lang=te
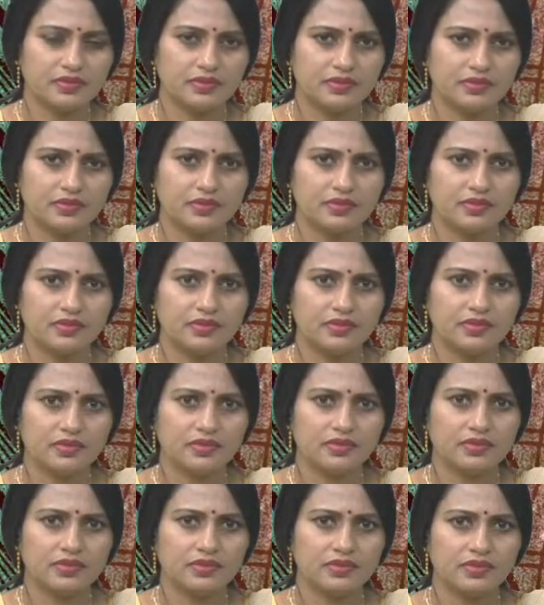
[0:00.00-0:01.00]
నా పేరు
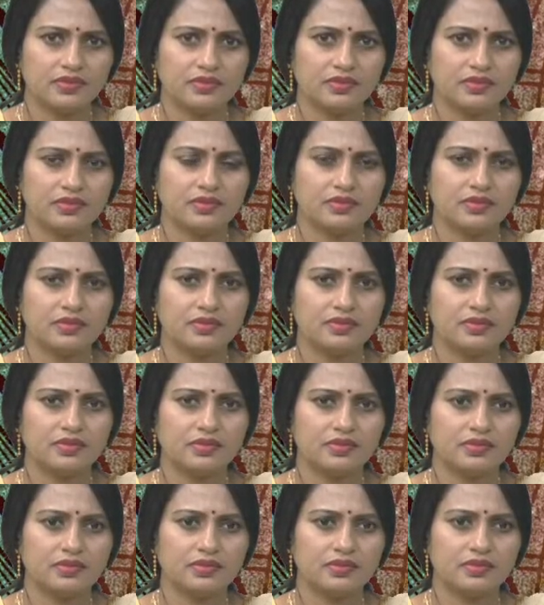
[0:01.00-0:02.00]
మంజుల మేడం నేను
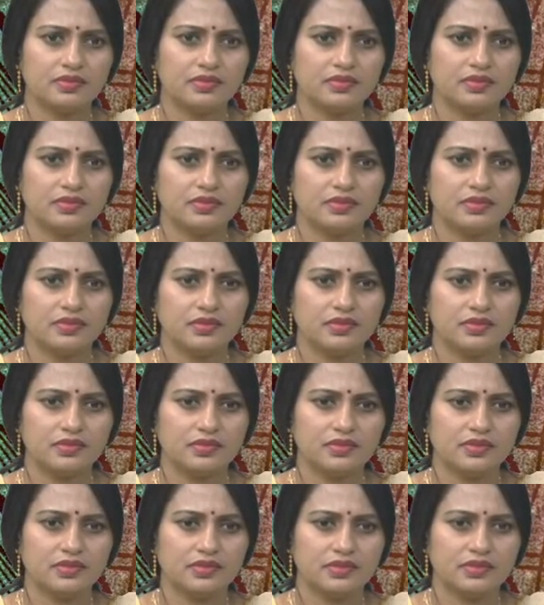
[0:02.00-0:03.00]
చీరం నుంచి కాల్ చేస్తున్నాను
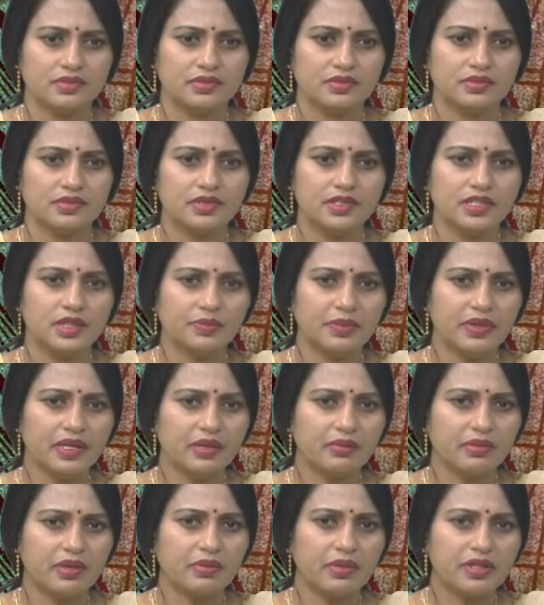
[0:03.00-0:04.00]
మేడం
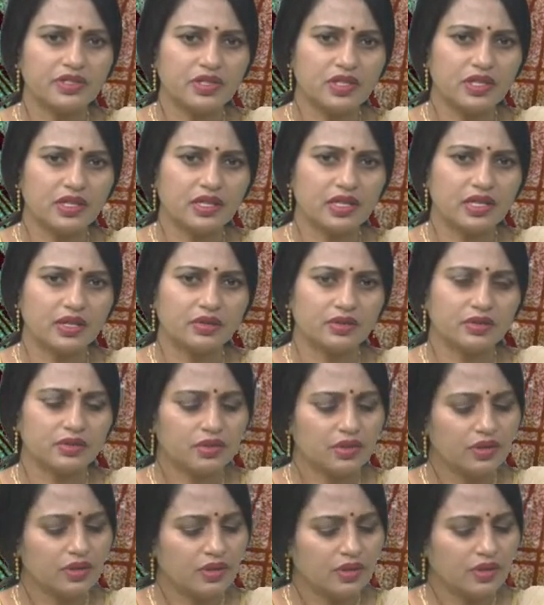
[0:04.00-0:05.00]
చెప్పండి అమ్మా మంజుల గారు
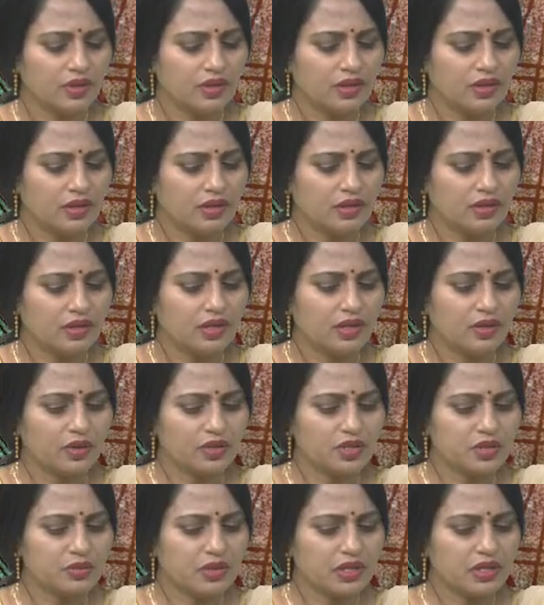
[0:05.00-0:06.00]

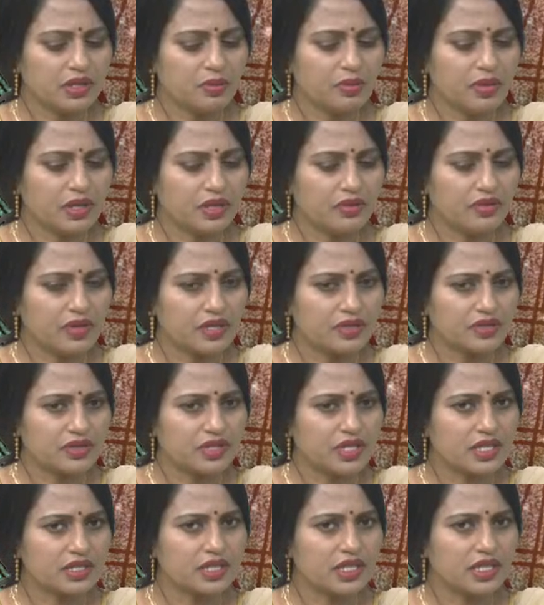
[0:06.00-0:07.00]
ఈరోజు మనతో పాటు
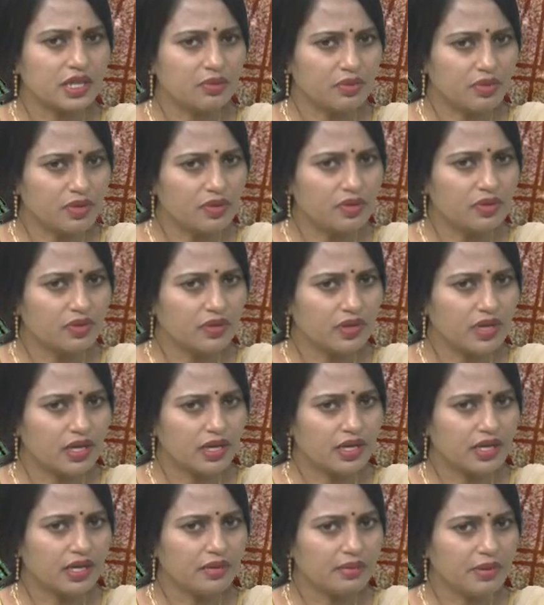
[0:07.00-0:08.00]
వాస్తుశాస్త్ర నిపుణులు
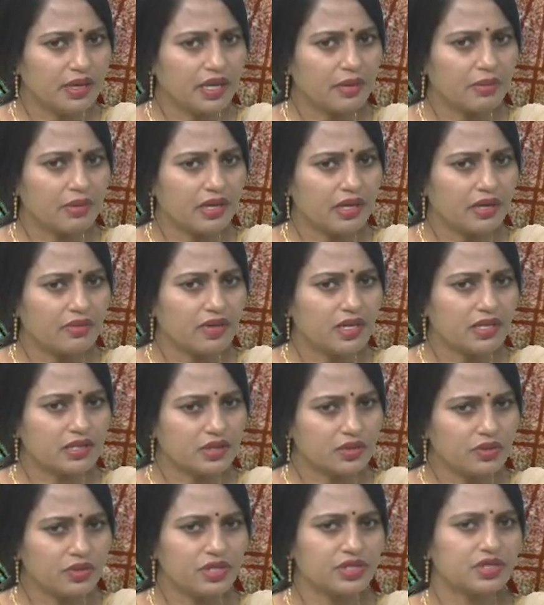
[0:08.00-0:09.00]
ఉన్నారండి మీకు ఏమైనా
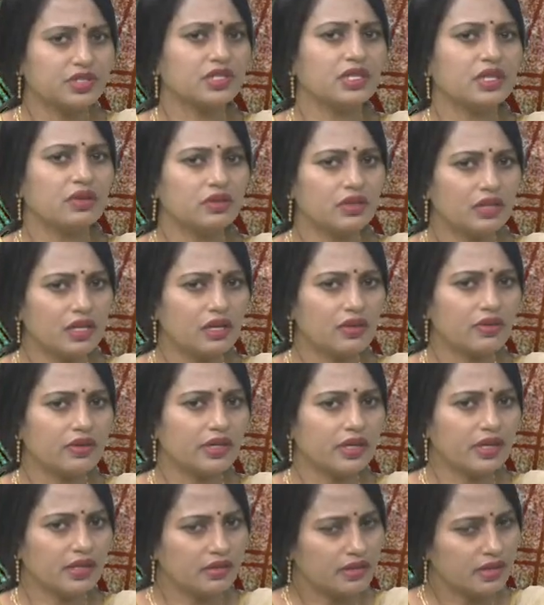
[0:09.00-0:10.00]
వాస్తు గురించి డౌట్గా
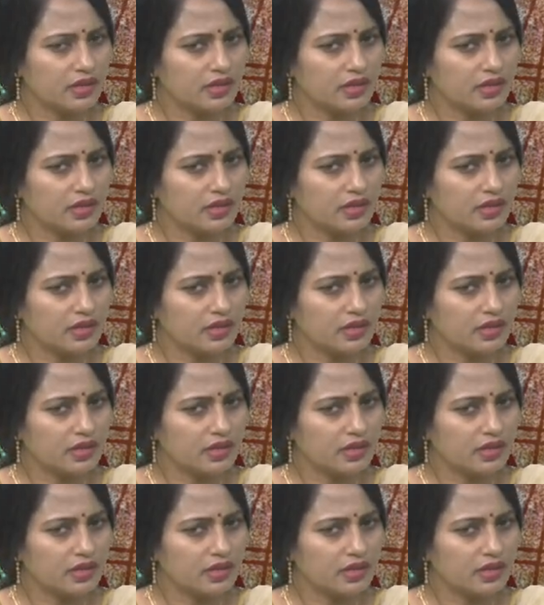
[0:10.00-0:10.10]
ఉంటే